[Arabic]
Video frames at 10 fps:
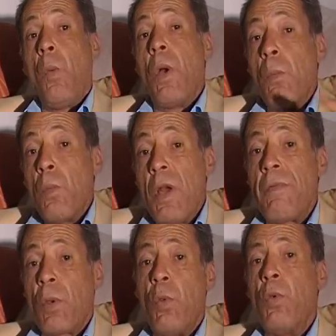
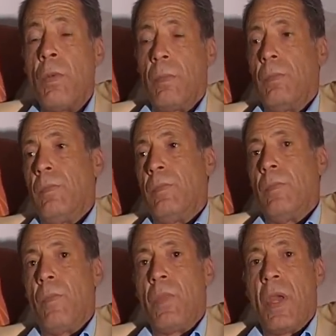والمنافقون
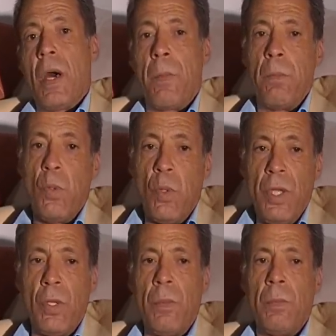رب
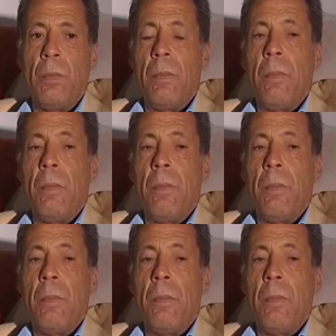يوعدهم